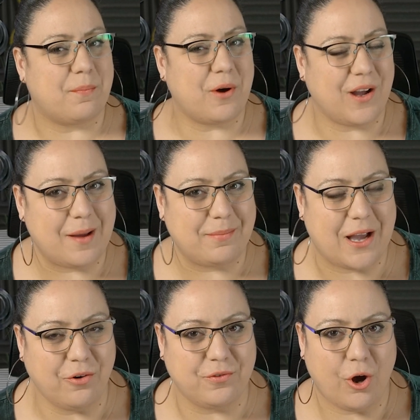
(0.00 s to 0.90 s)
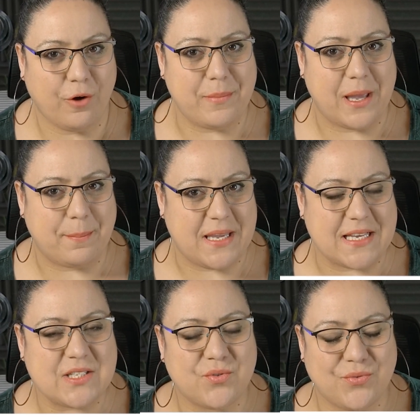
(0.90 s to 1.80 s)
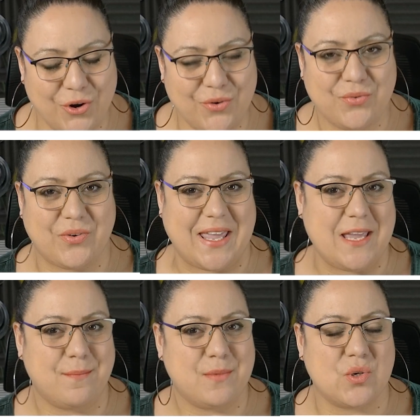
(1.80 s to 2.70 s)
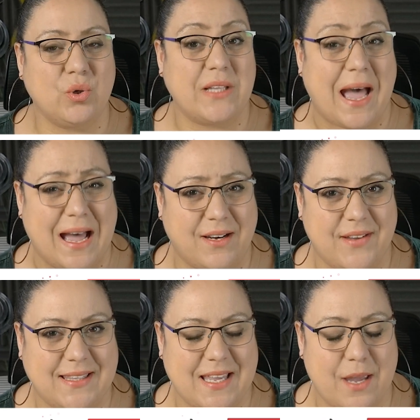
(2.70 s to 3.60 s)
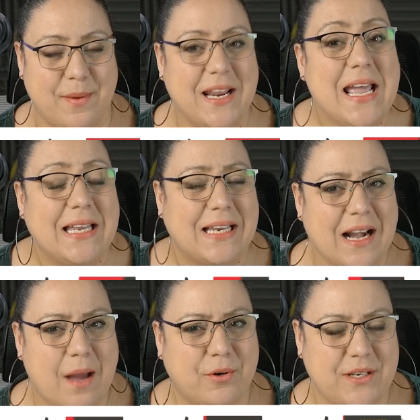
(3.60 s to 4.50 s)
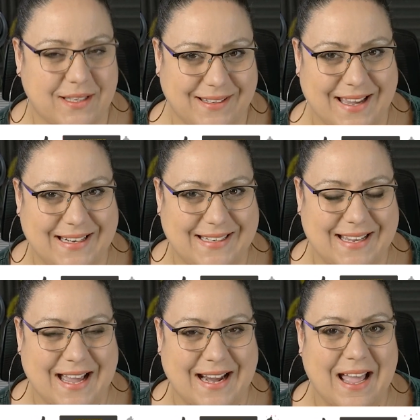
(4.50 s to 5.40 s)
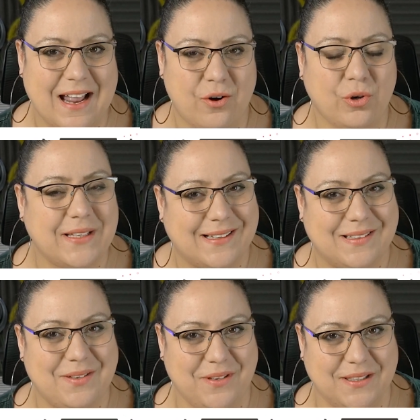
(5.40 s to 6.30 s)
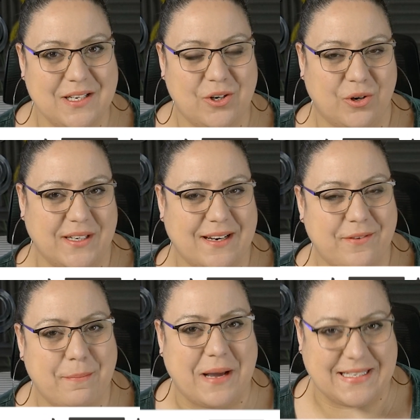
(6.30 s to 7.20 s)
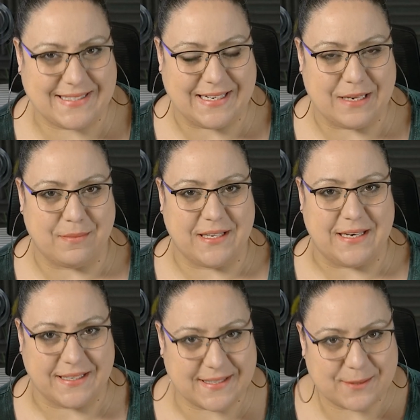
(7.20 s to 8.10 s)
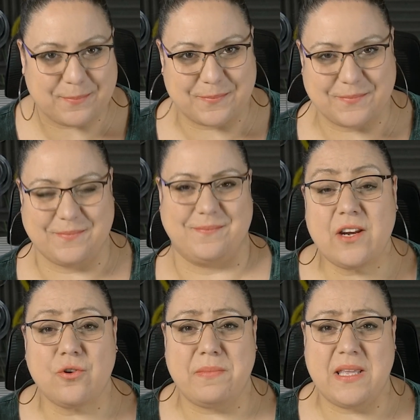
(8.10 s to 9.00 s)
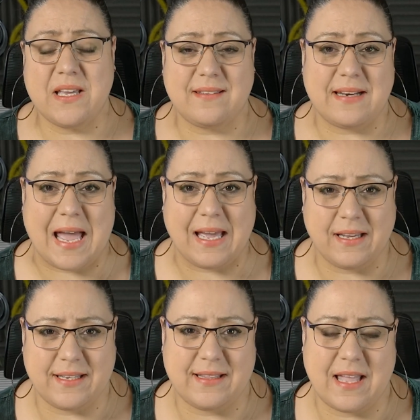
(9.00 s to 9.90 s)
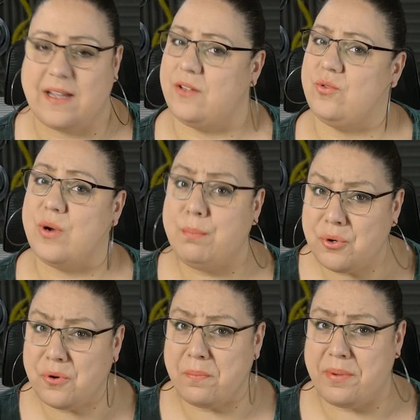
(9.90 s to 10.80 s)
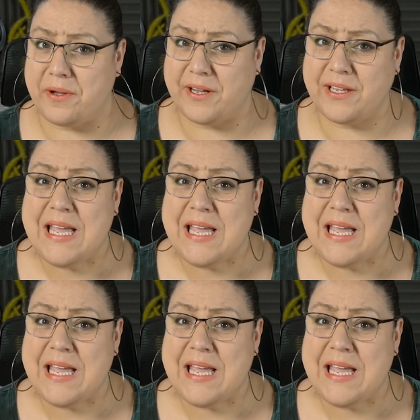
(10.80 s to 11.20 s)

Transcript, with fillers: Bock habt auf noch mehr PS5, Games und Hardware-Themen, dann abonniert gerne den Kanal und aktiviert die Glocke, dann verpasst ihr nämlich nichts. Die renommierte Nachrichtenagentur Bloomberg,